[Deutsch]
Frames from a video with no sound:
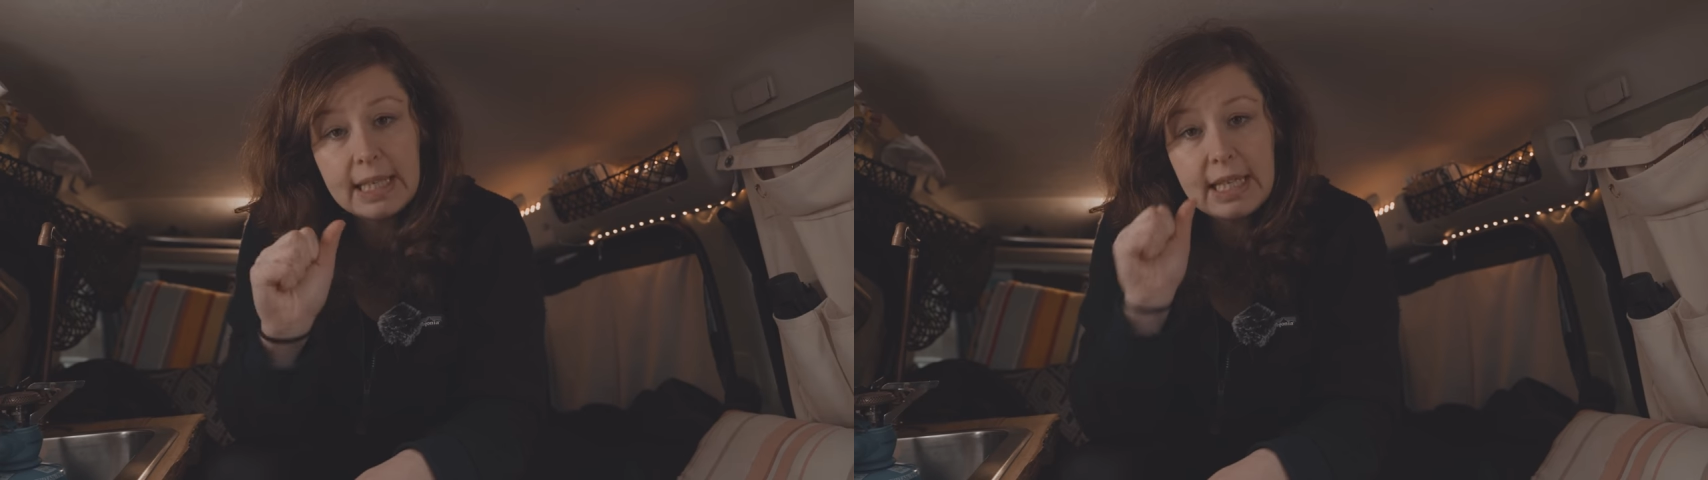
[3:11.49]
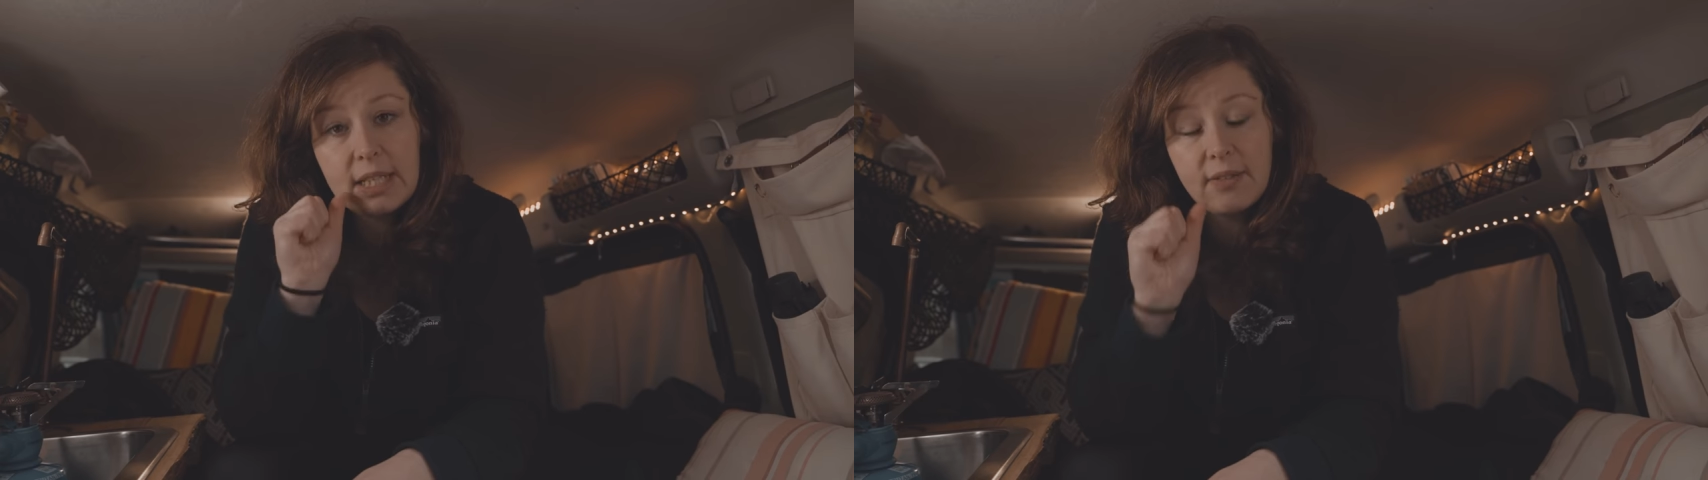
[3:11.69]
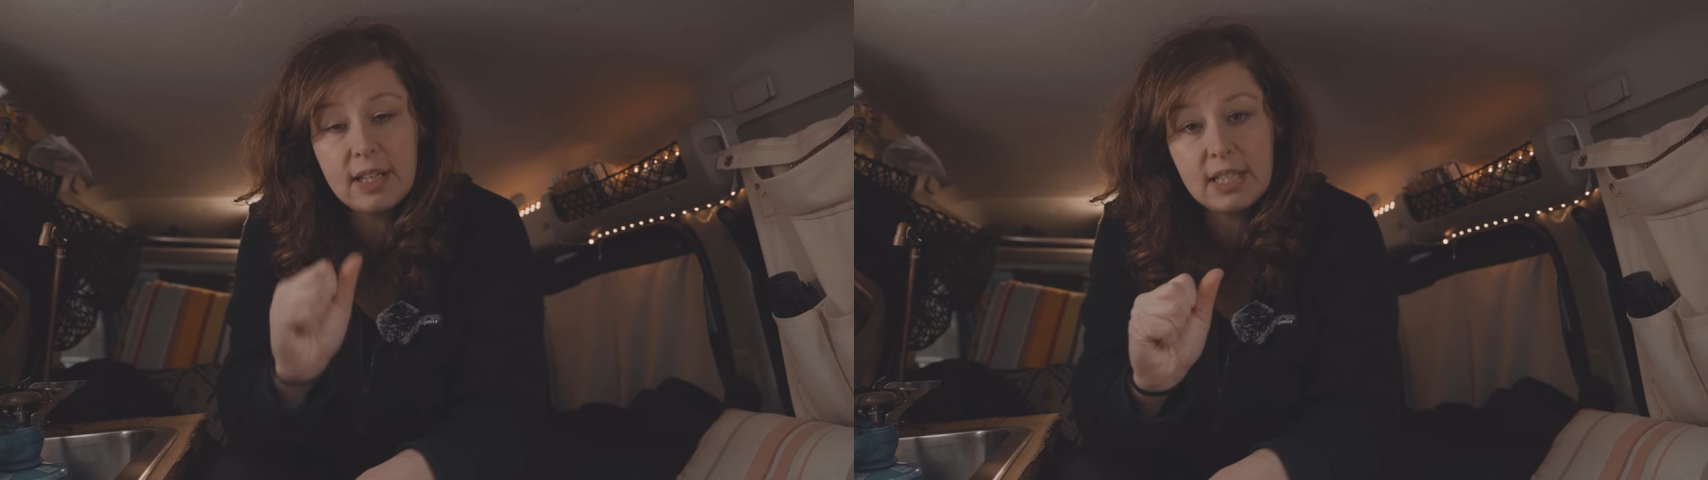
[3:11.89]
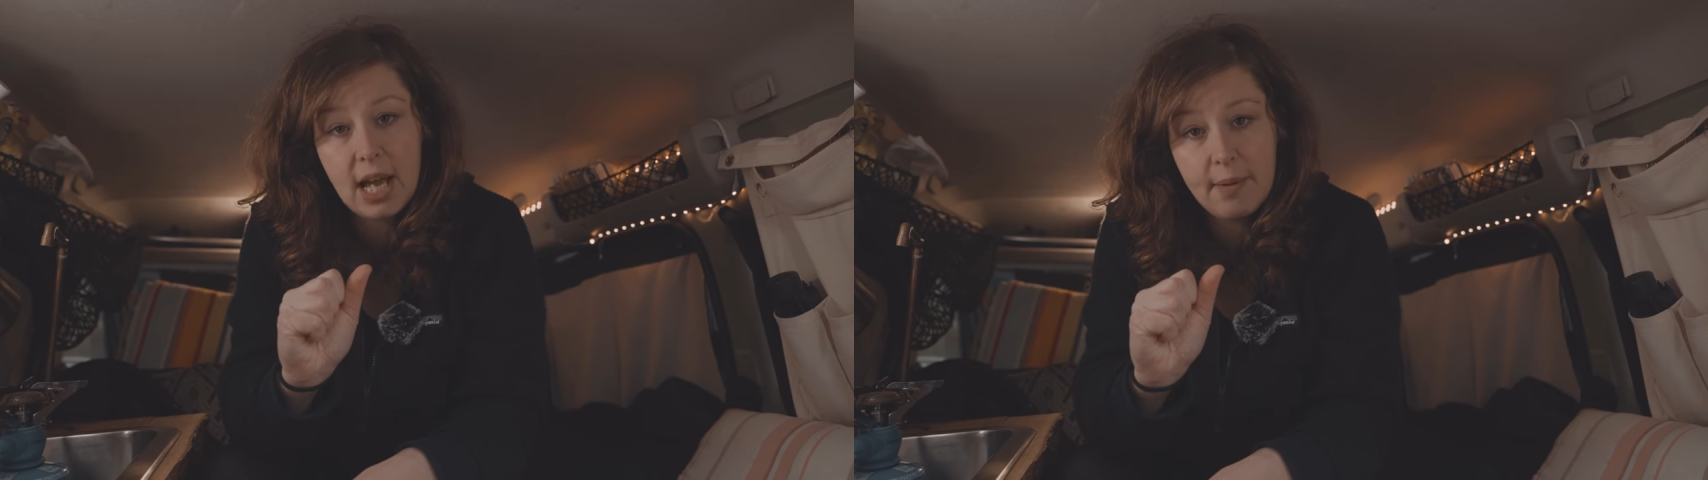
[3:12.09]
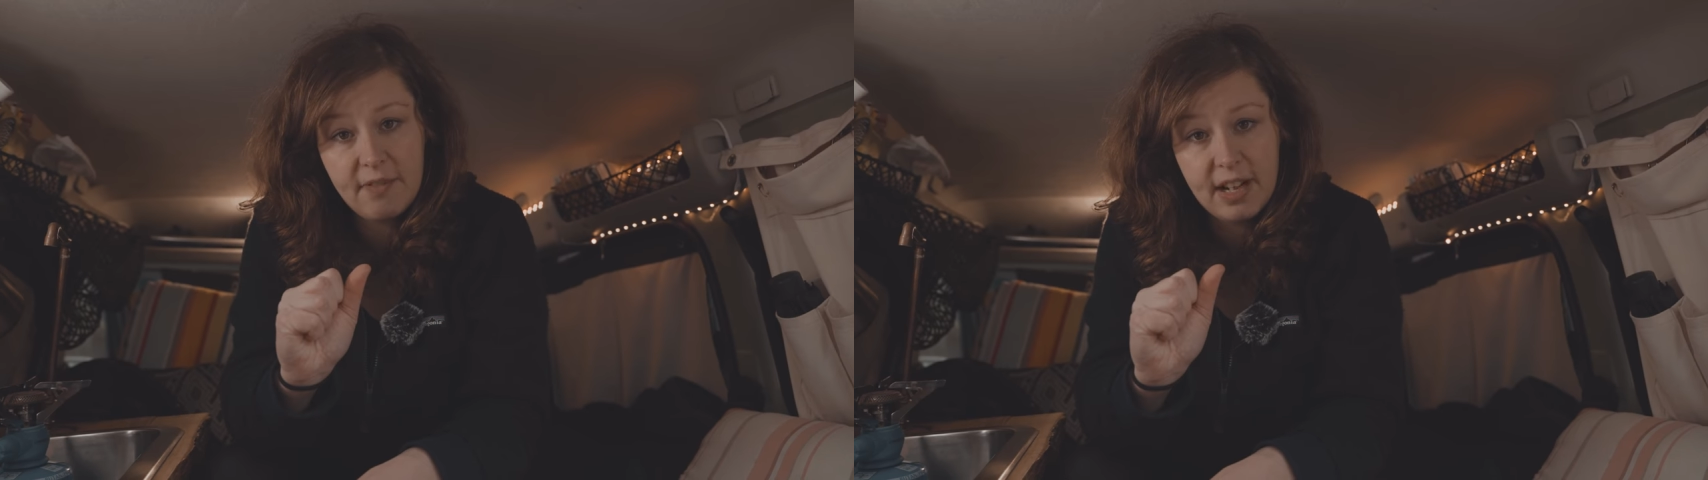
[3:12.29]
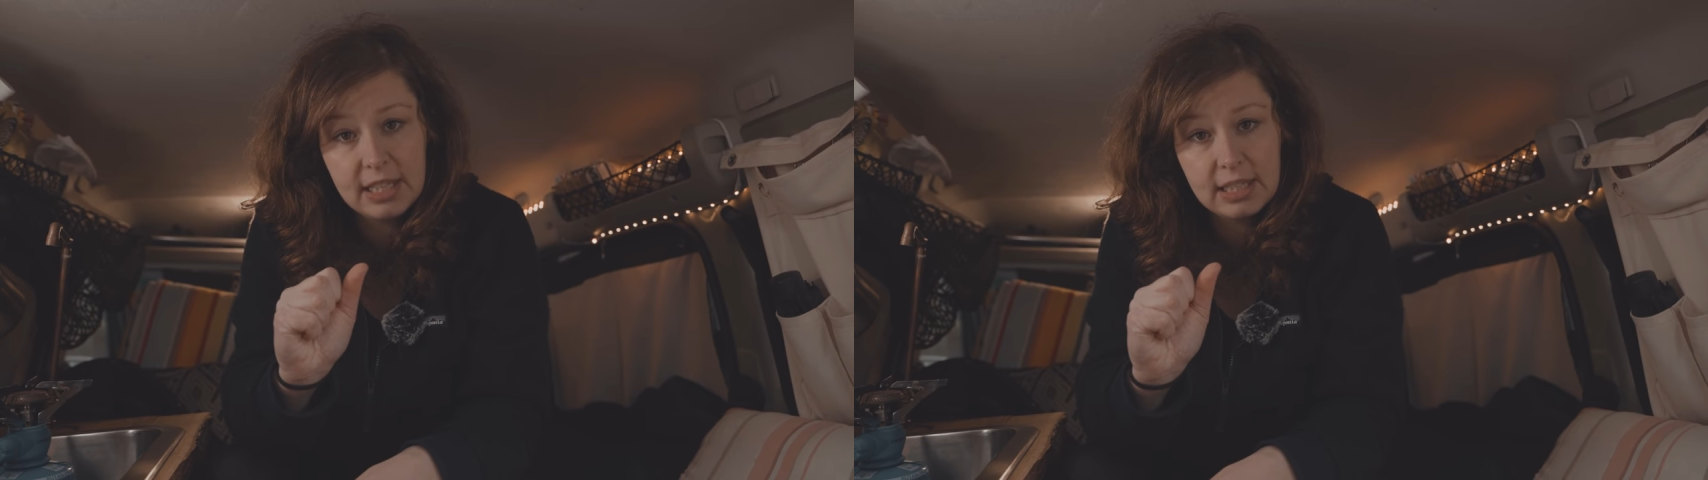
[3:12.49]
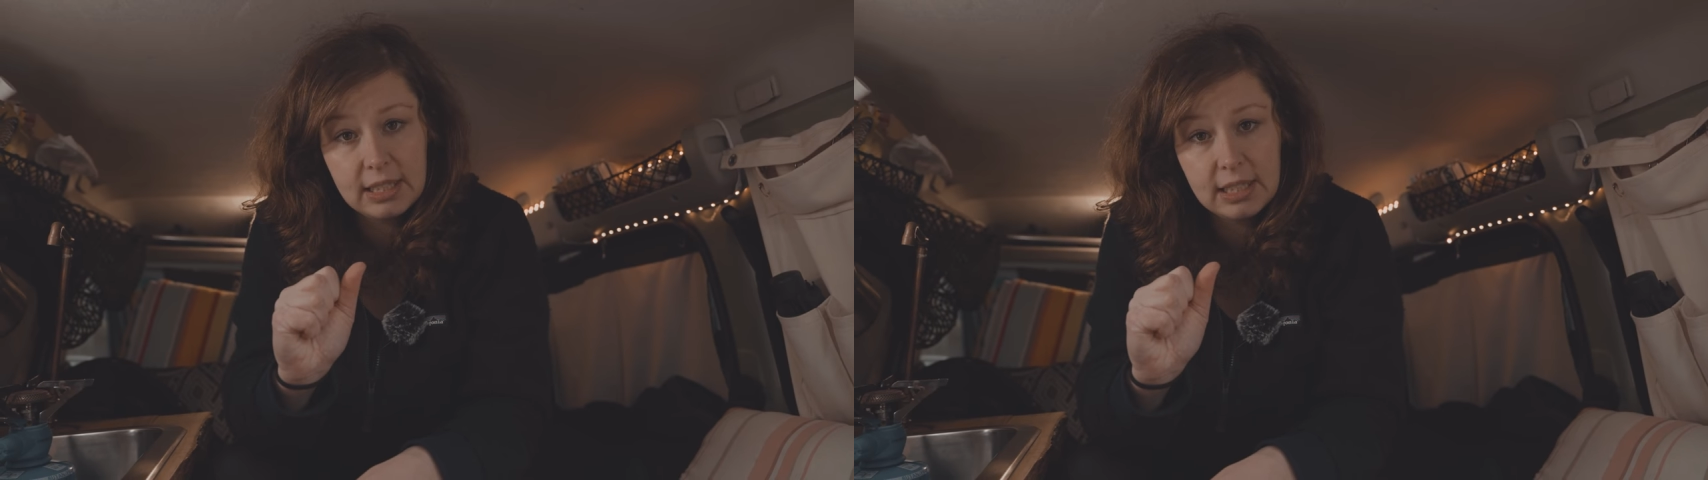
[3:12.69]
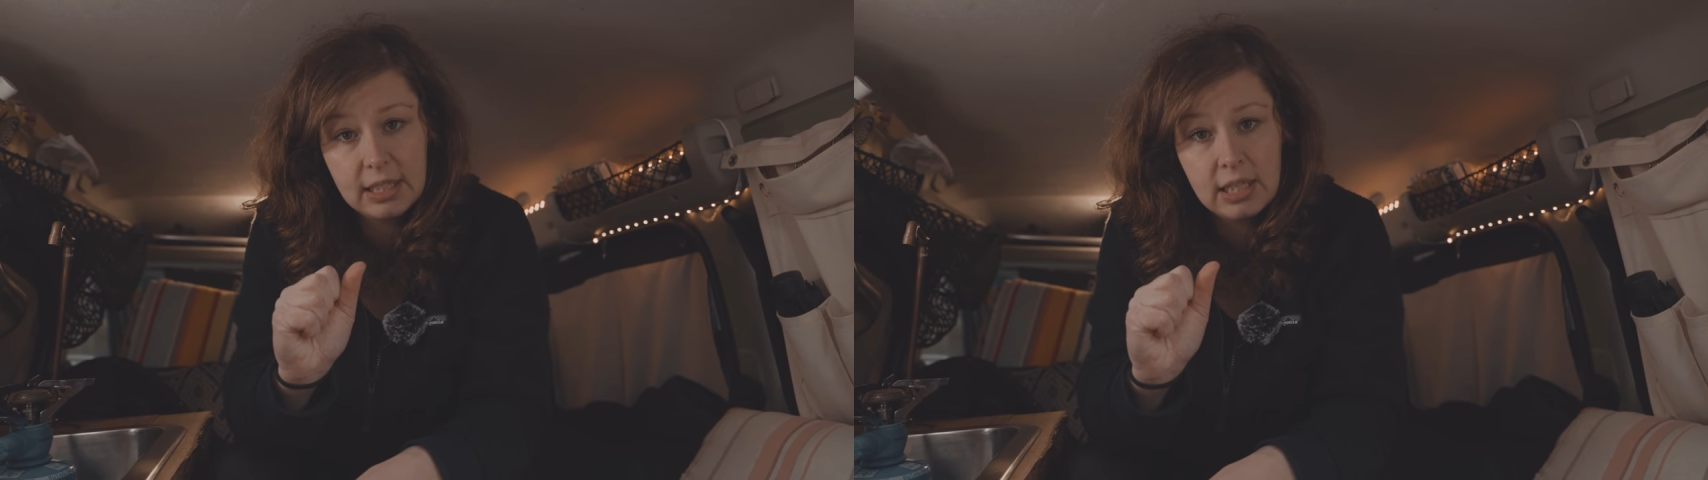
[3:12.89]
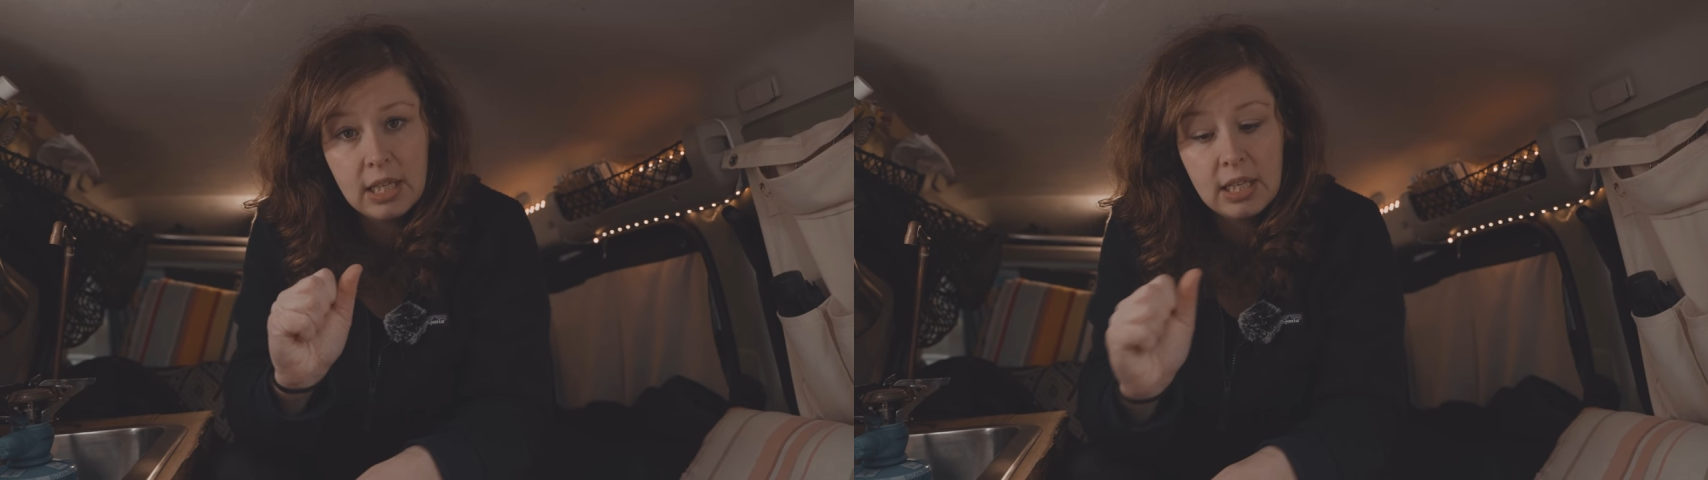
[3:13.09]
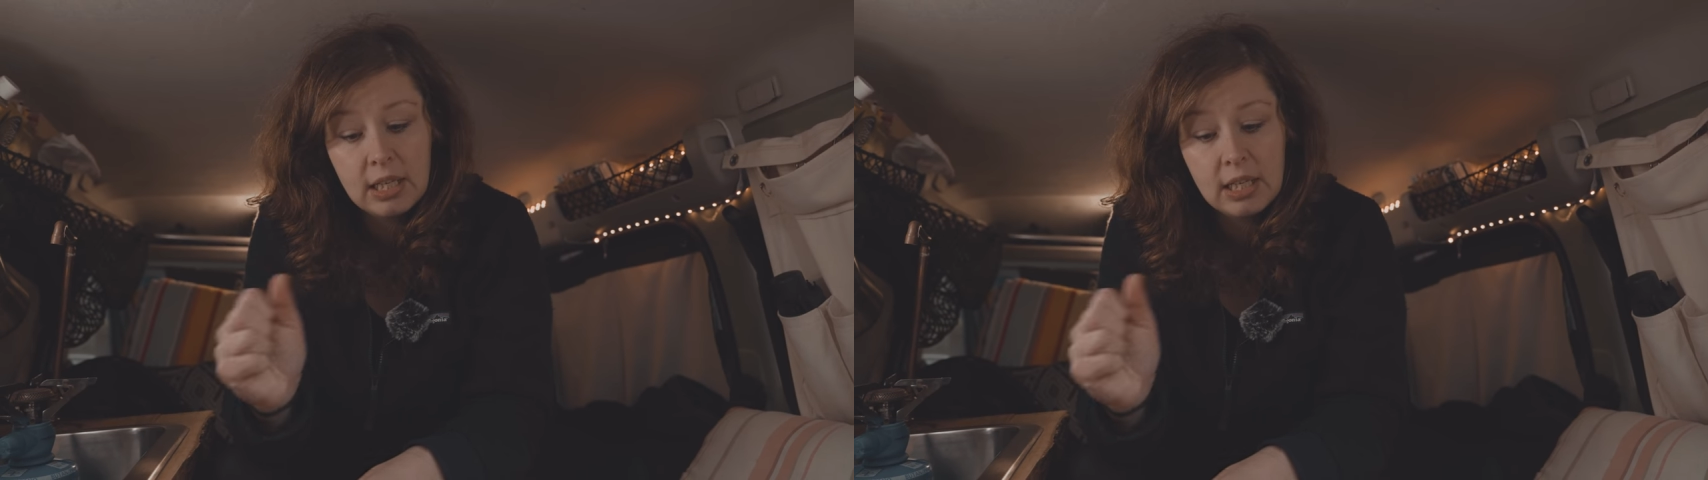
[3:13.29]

nicht wasserabweisend sind,